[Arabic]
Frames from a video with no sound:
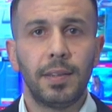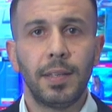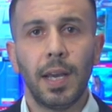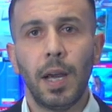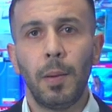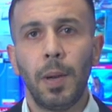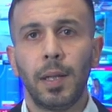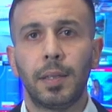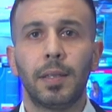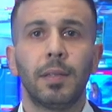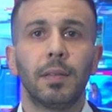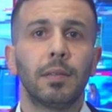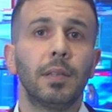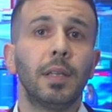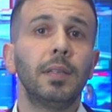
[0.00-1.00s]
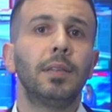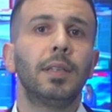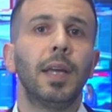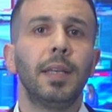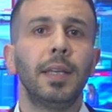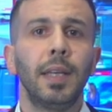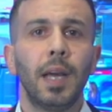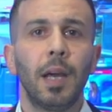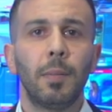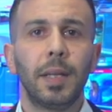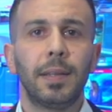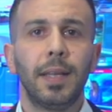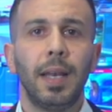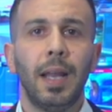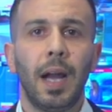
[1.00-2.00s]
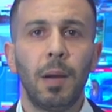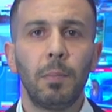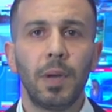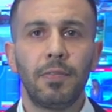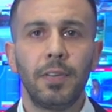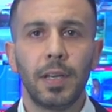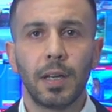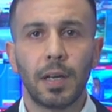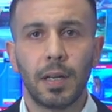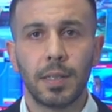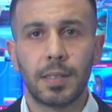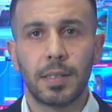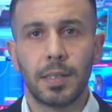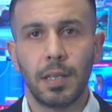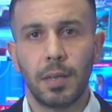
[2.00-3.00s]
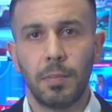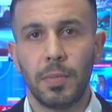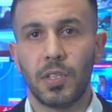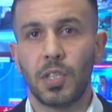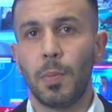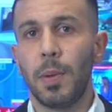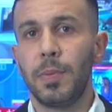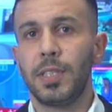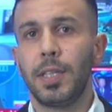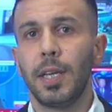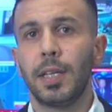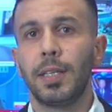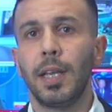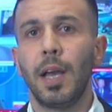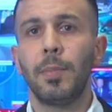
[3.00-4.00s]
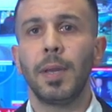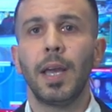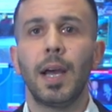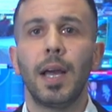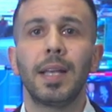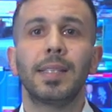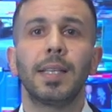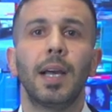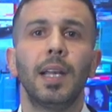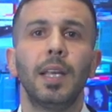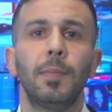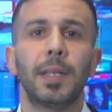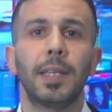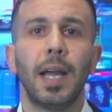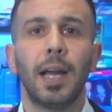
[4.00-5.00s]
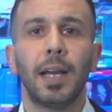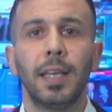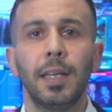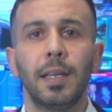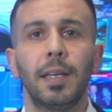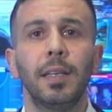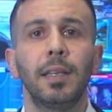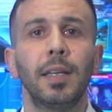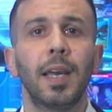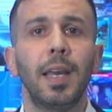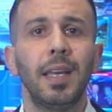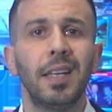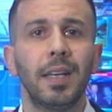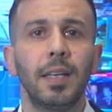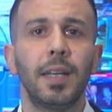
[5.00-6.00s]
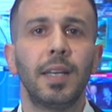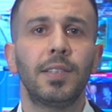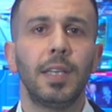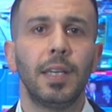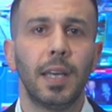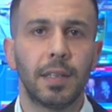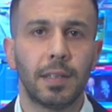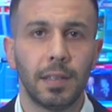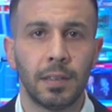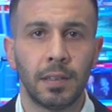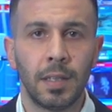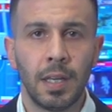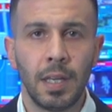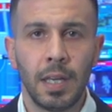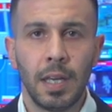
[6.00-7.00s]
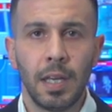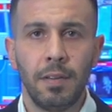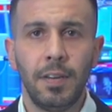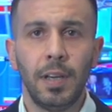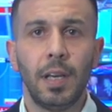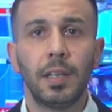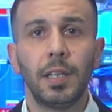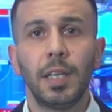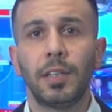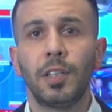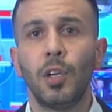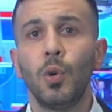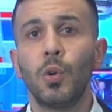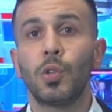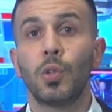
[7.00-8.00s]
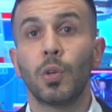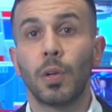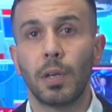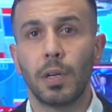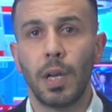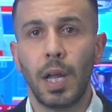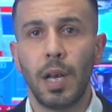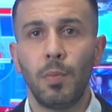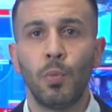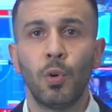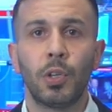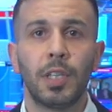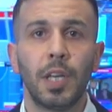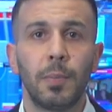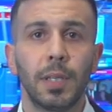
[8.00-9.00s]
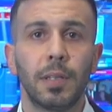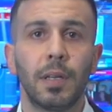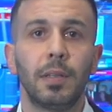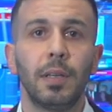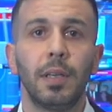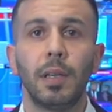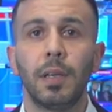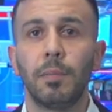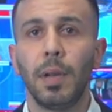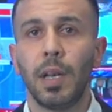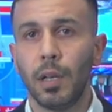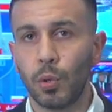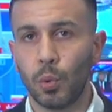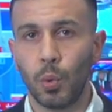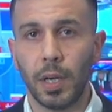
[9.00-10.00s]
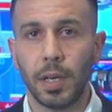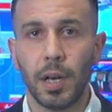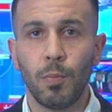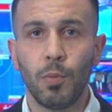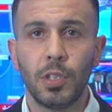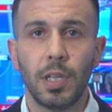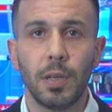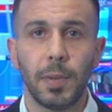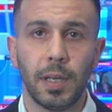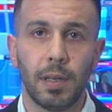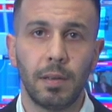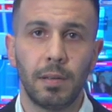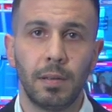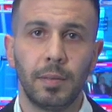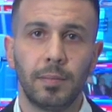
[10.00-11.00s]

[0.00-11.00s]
اتهامات ضد النيابة العامة في غراتس بسبب استخدامها أساليب تحقيق غير نزيهة في قضية لوكسور المرتبطة بالإخوان المسلمين